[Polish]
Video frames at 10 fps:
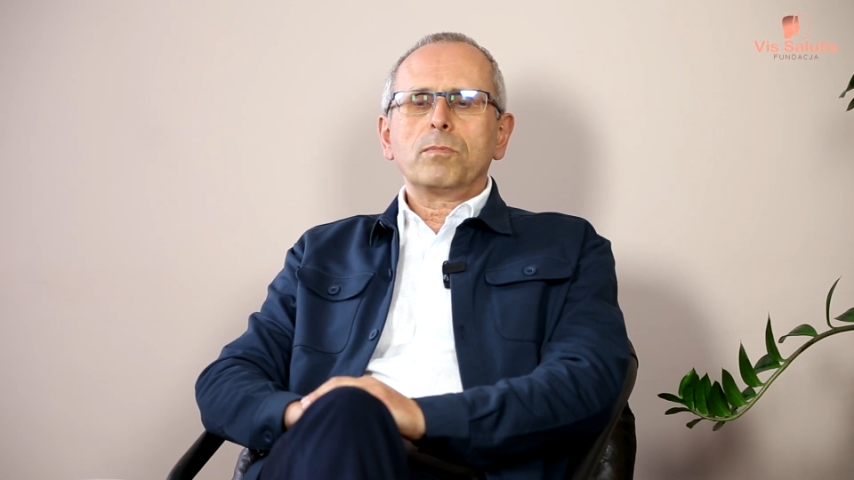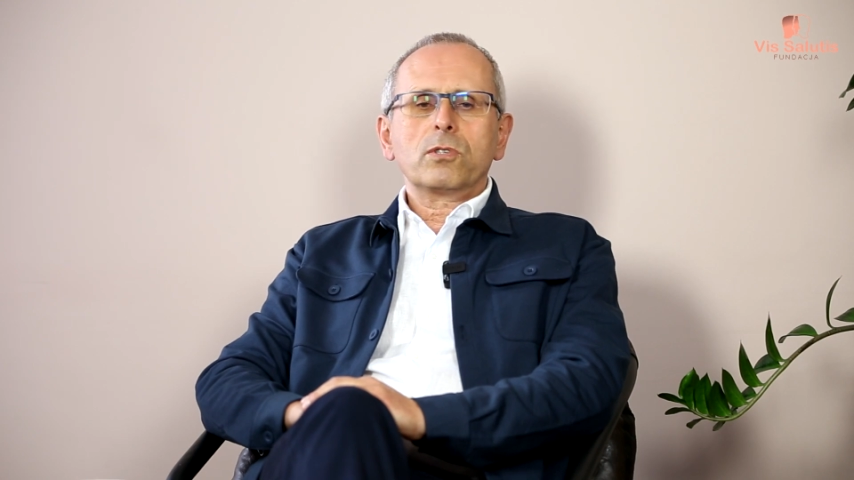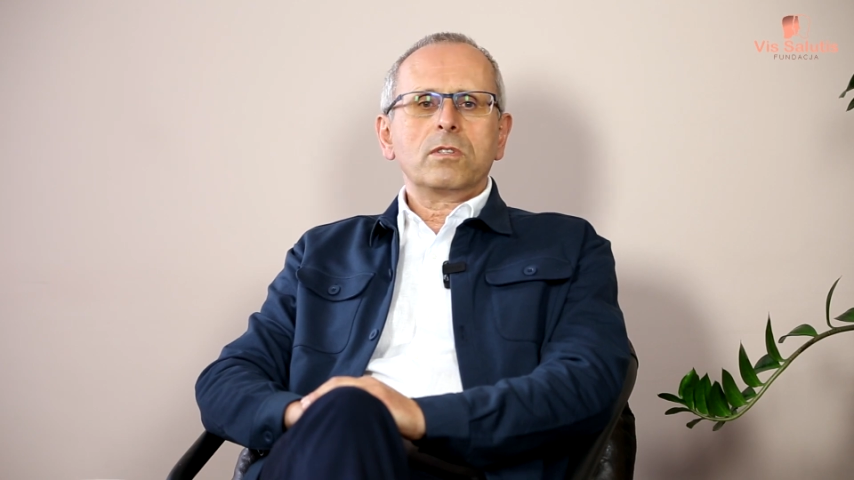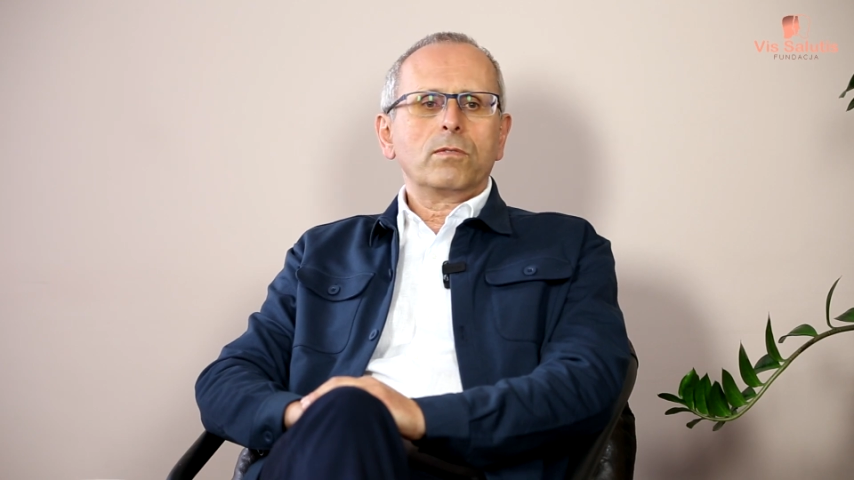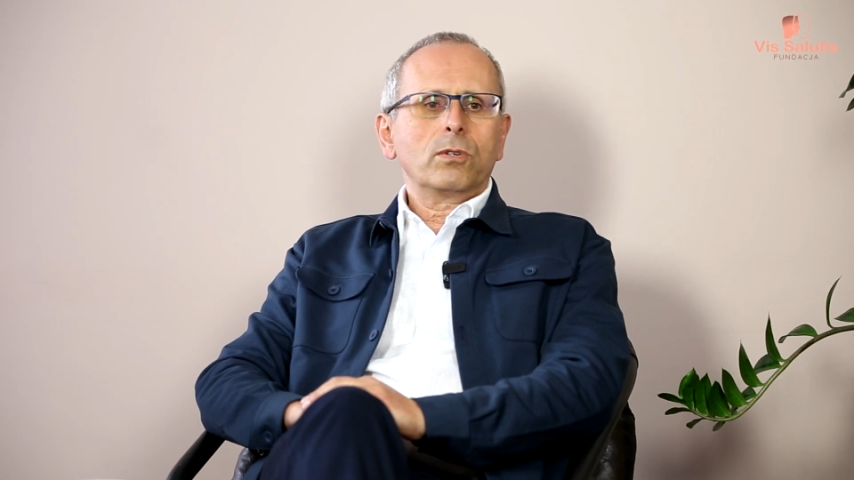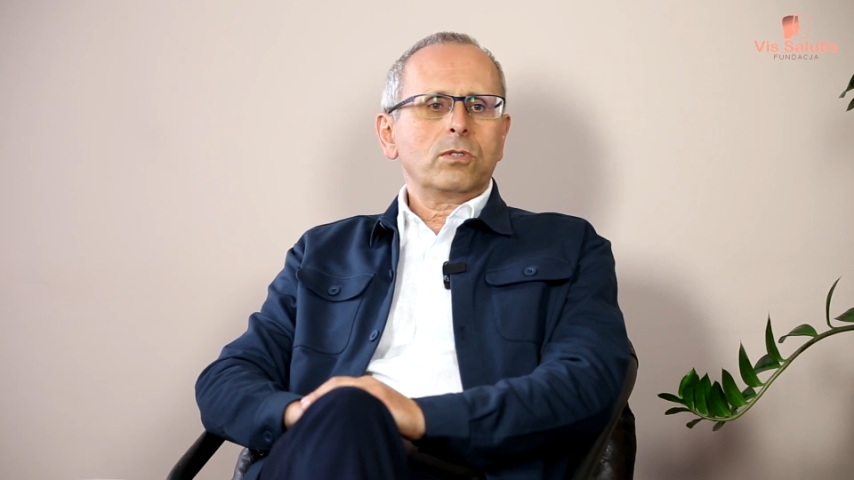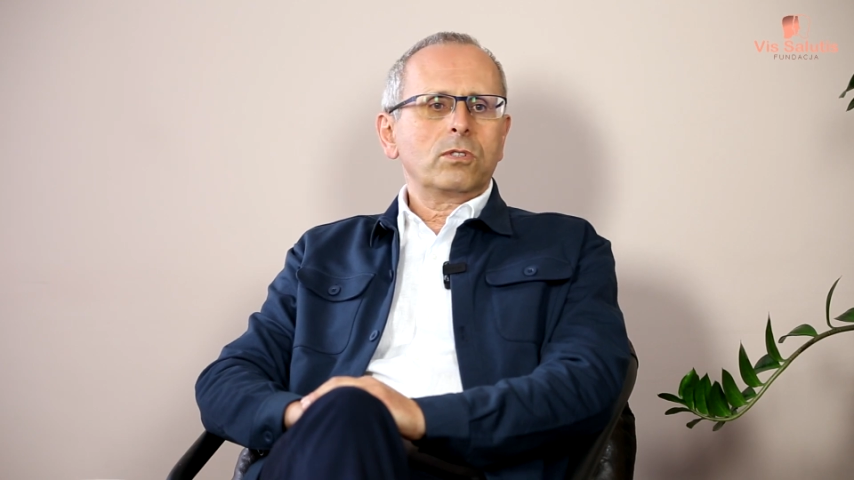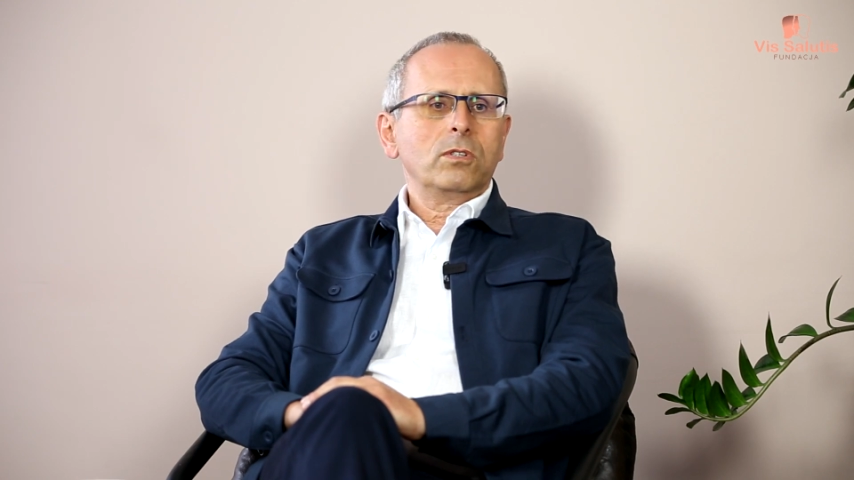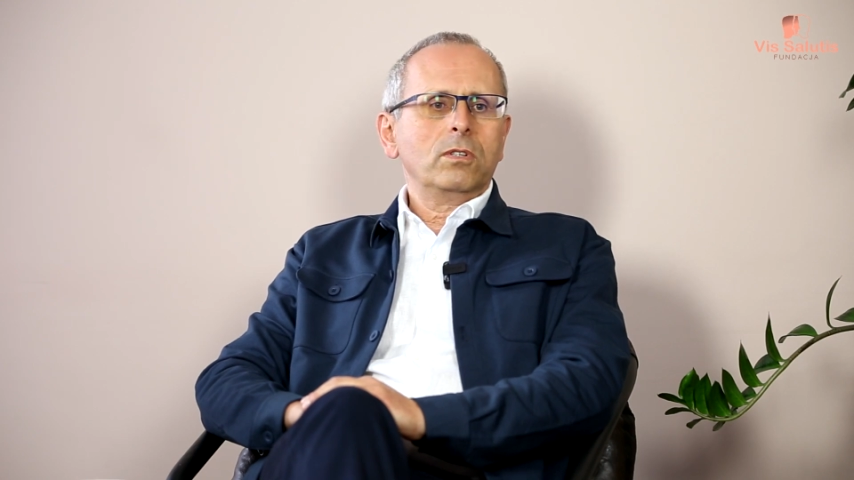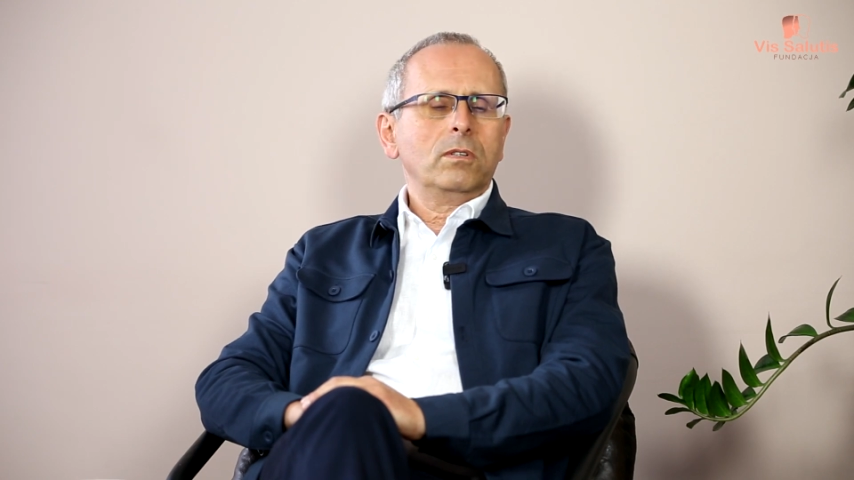
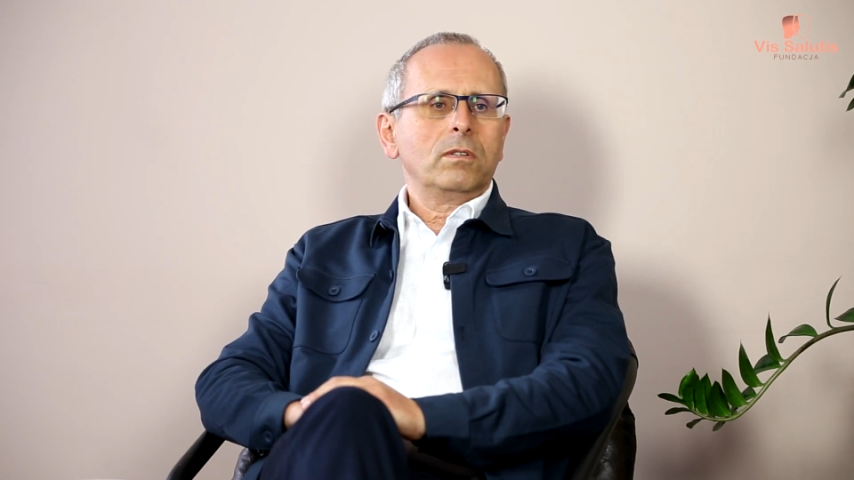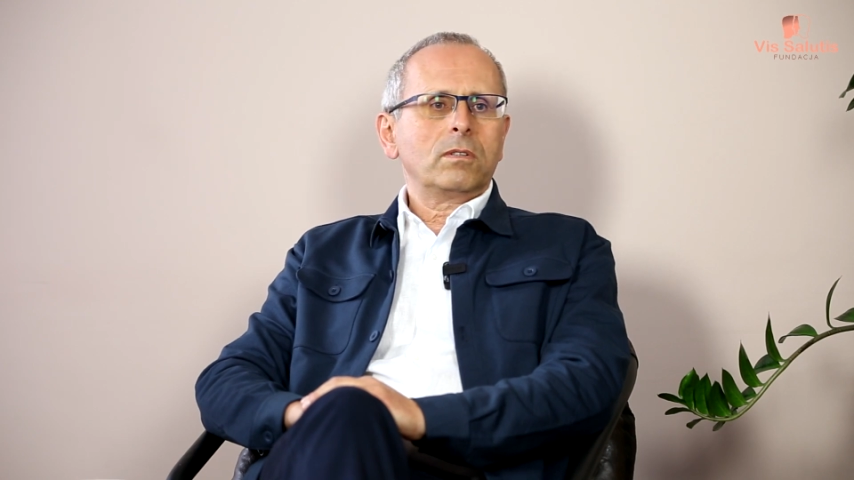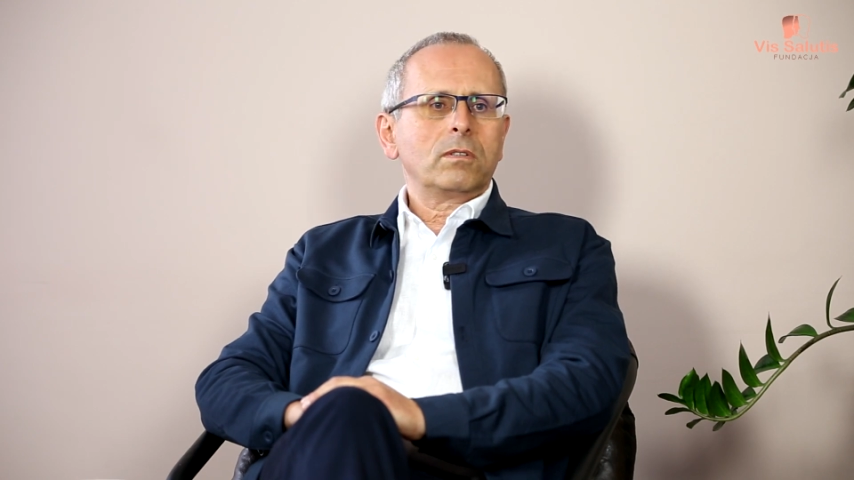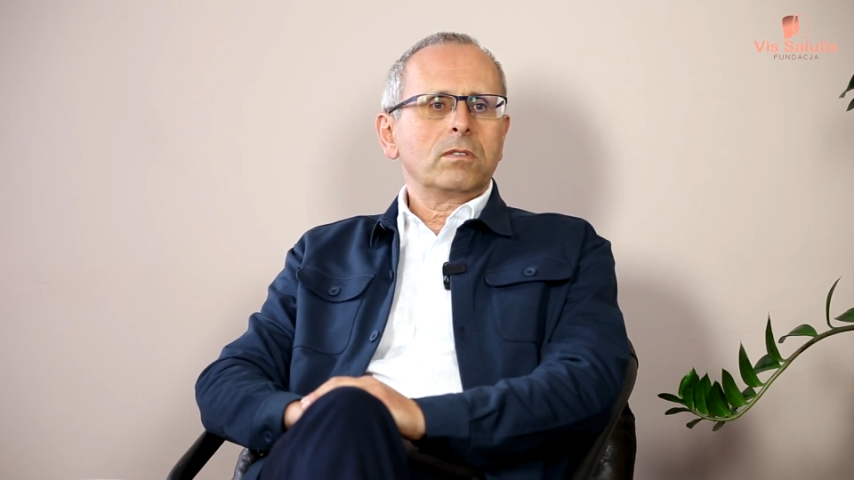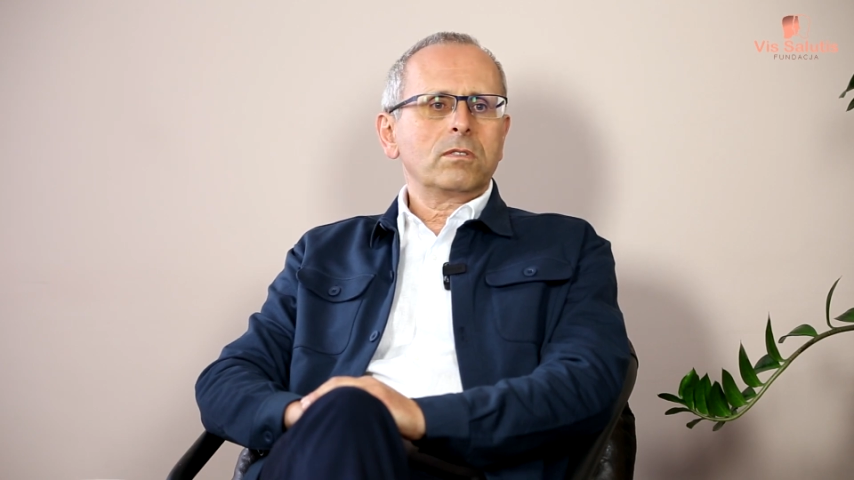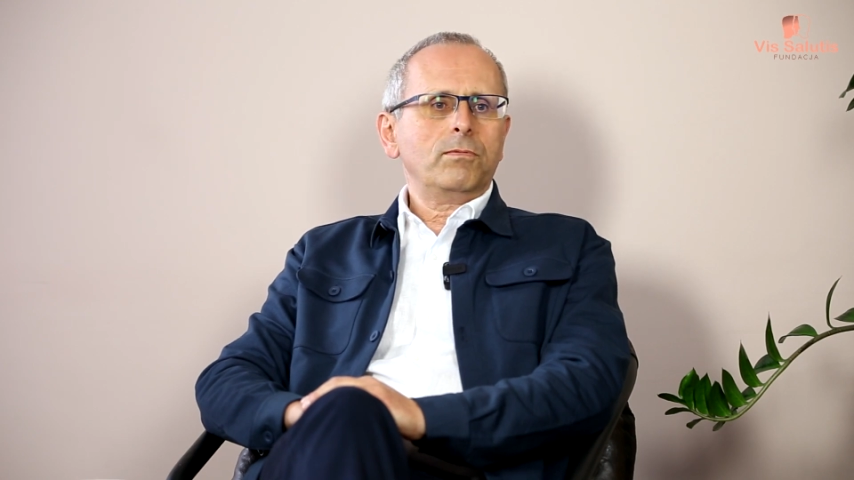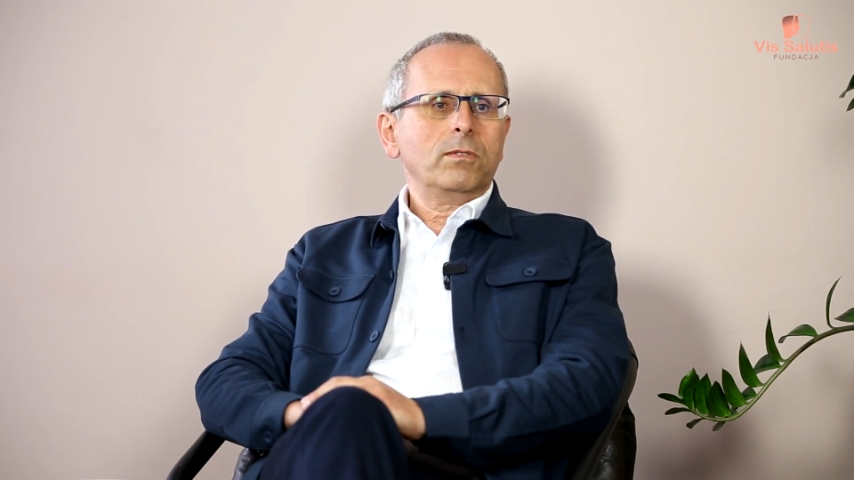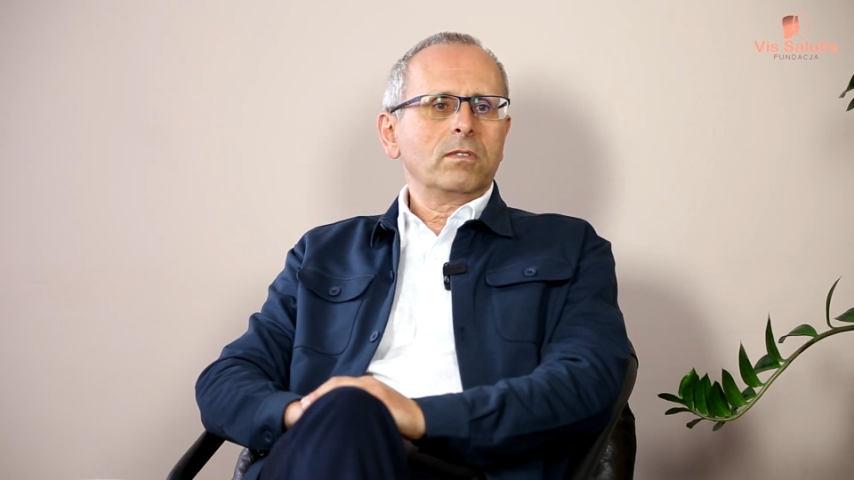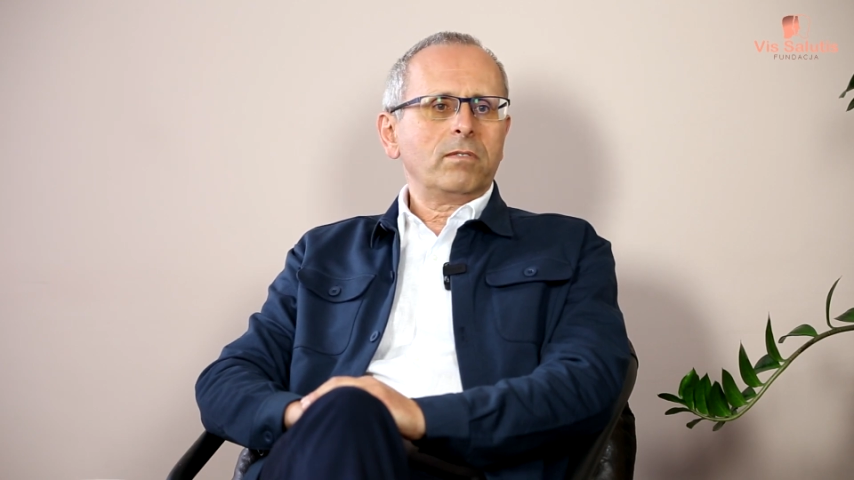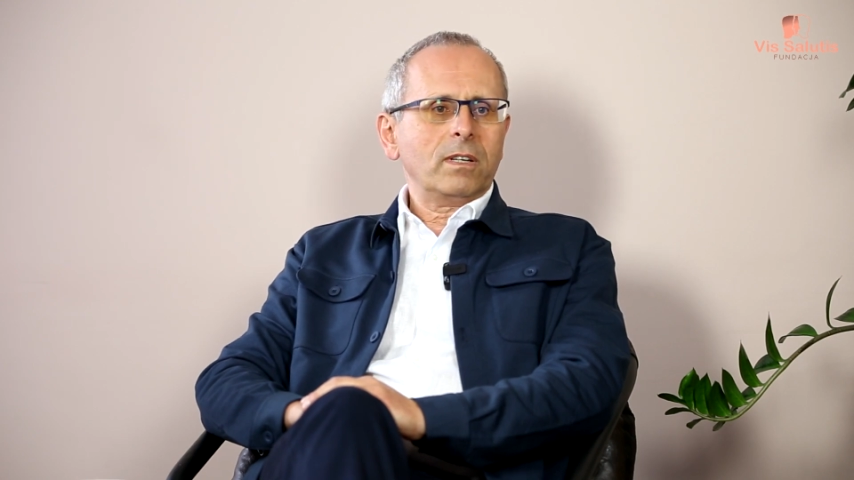możliwości e,
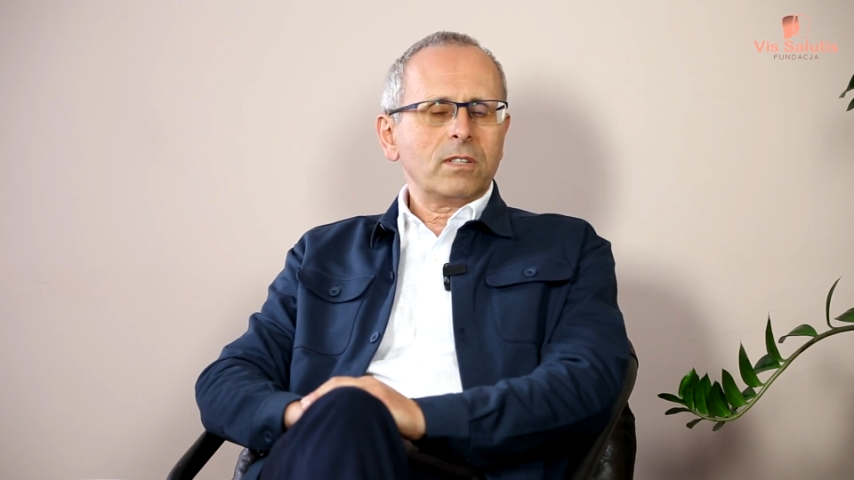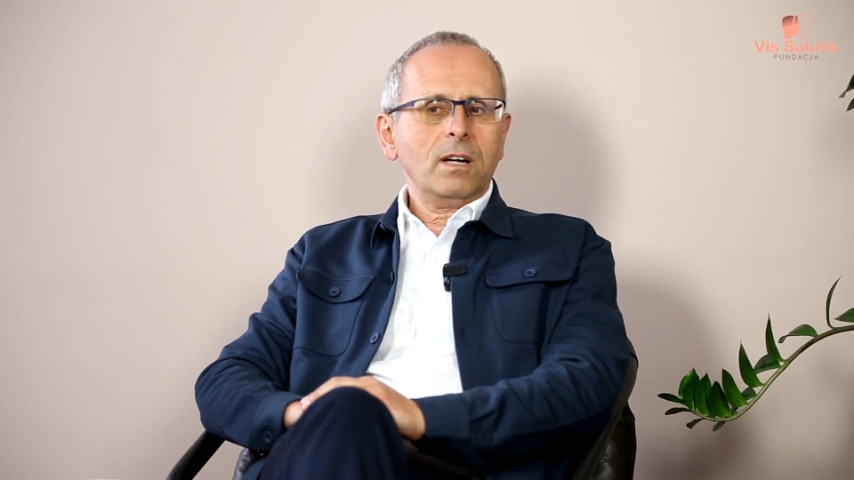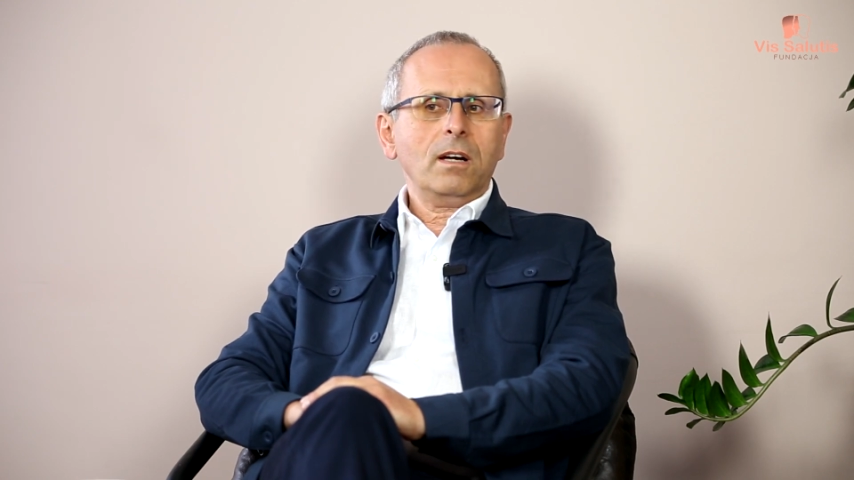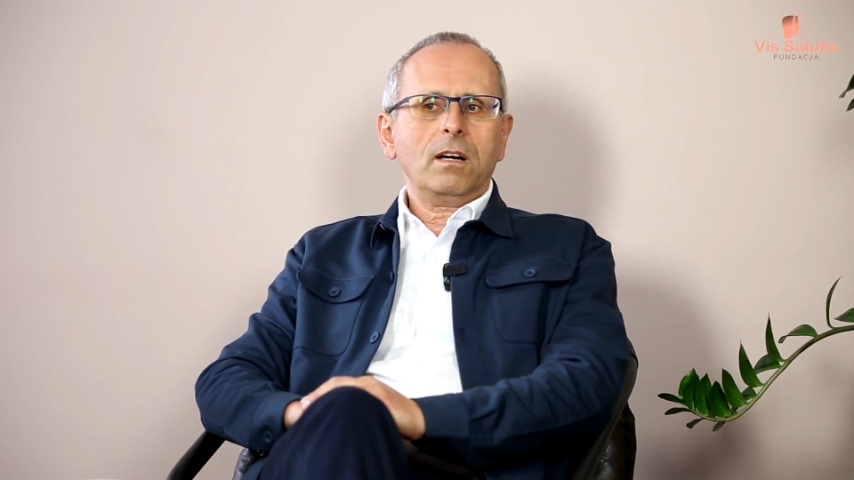zdefiniowania,